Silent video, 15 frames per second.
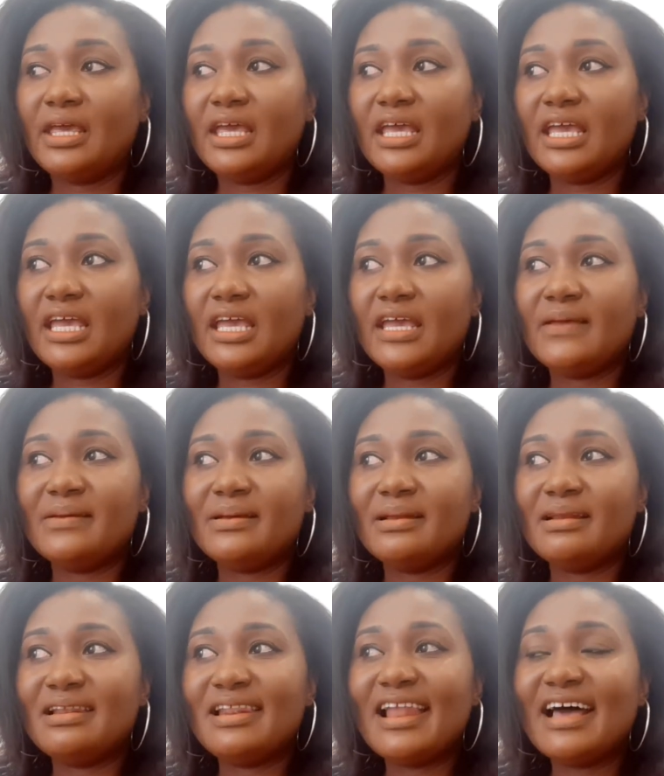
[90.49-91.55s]
Et
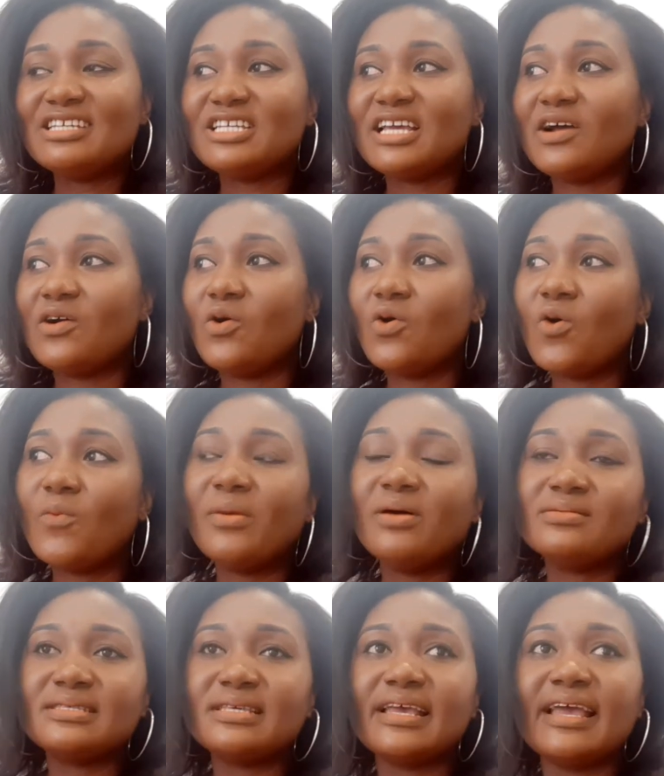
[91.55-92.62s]
là, j'ai
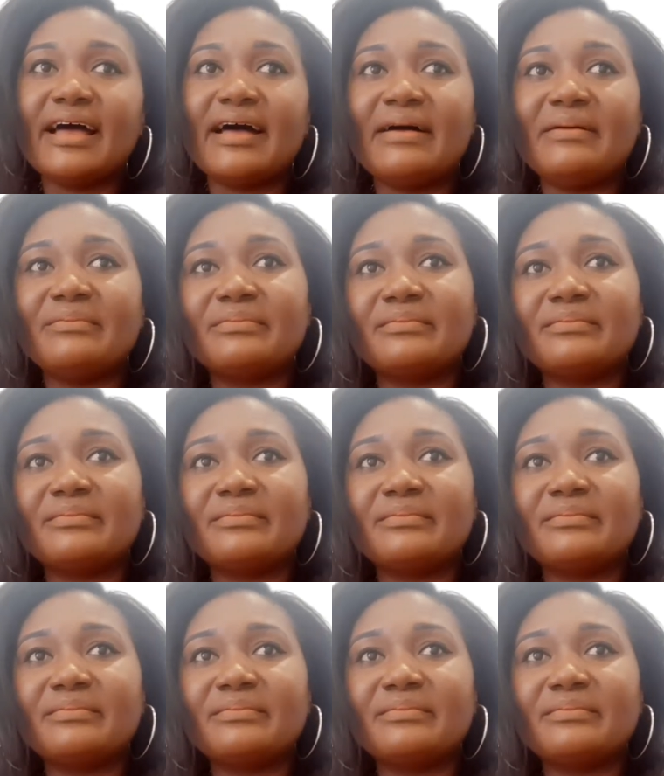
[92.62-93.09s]
recommencé à,